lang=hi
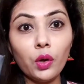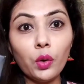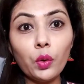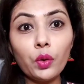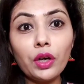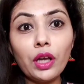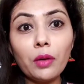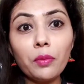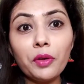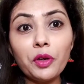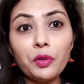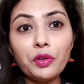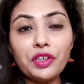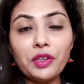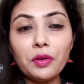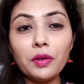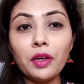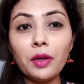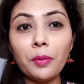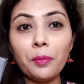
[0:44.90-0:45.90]
हुडा
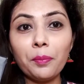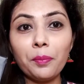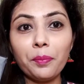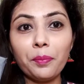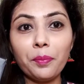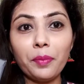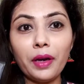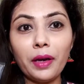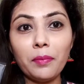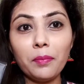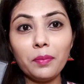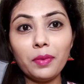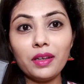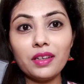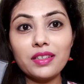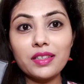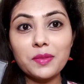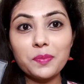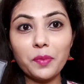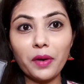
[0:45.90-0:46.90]
ब्यूटी प्रेप
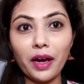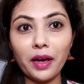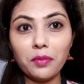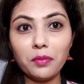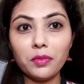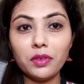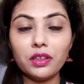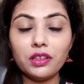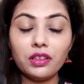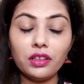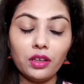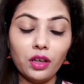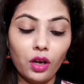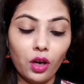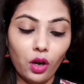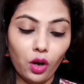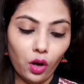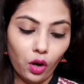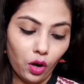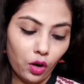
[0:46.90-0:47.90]
प्लस प्राइमर
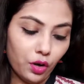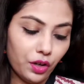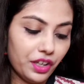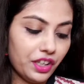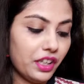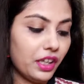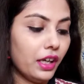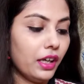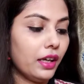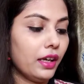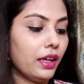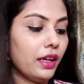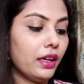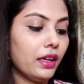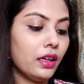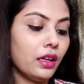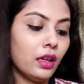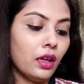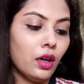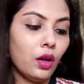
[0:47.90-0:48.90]
और ये
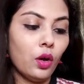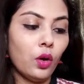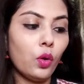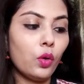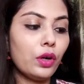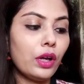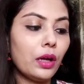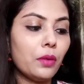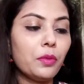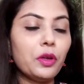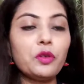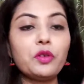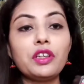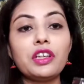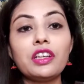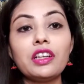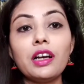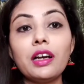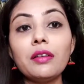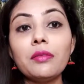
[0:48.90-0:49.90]
है हुडा
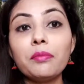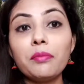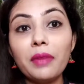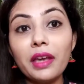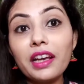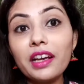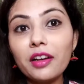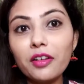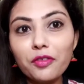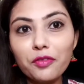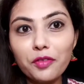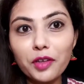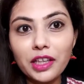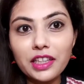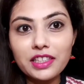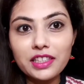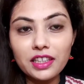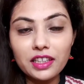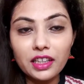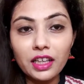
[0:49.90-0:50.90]
ब्यूटी का मेकअप
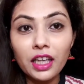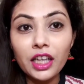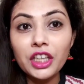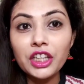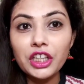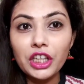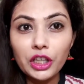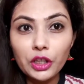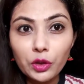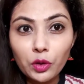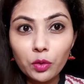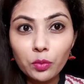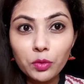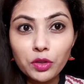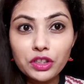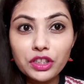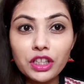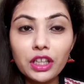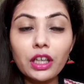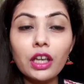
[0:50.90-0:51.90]
फिक्सर ये दो
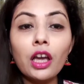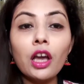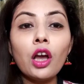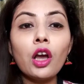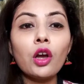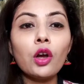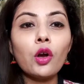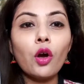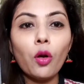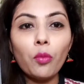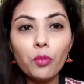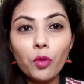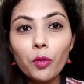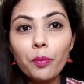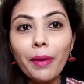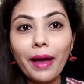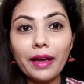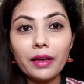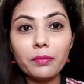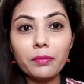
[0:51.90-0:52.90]
मुझे कॉम्बो
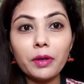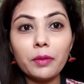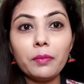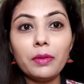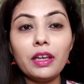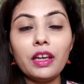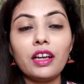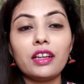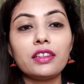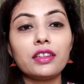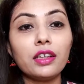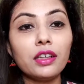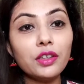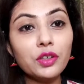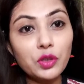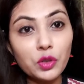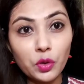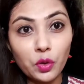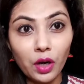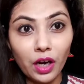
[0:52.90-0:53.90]
पैक में मिला था
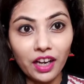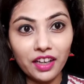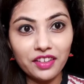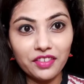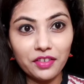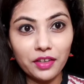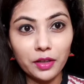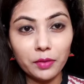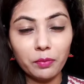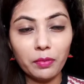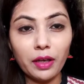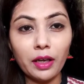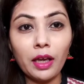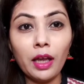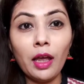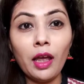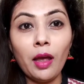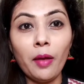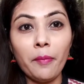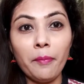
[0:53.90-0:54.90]
200 में
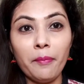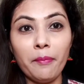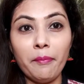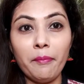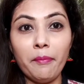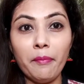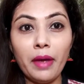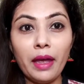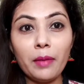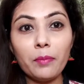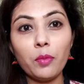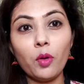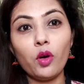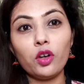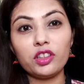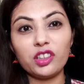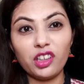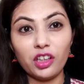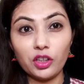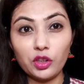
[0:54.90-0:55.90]
मैं
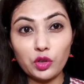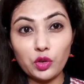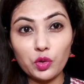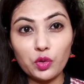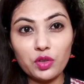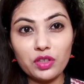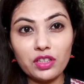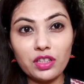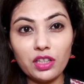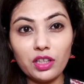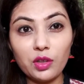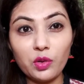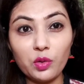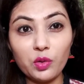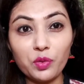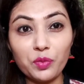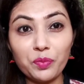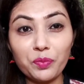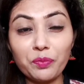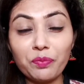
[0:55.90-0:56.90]
बहुत कंजूस नहीं
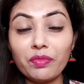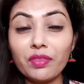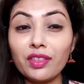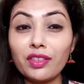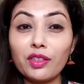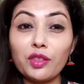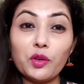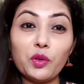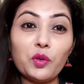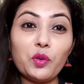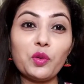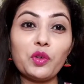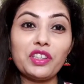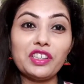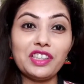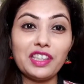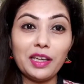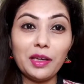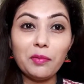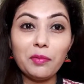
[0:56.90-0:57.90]
हूँ तो
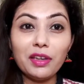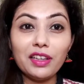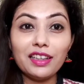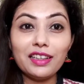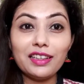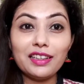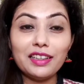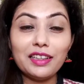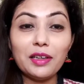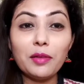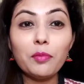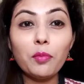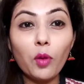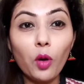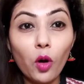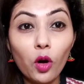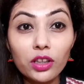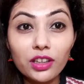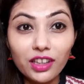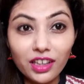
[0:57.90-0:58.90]
ये मेरे लिए
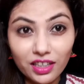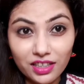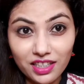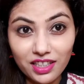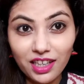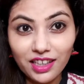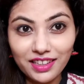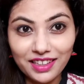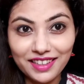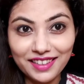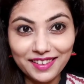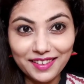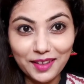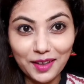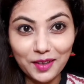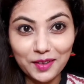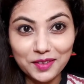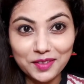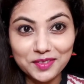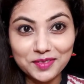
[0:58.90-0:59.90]
बहुत अच्छा डील
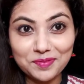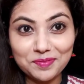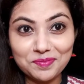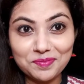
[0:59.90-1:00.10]
था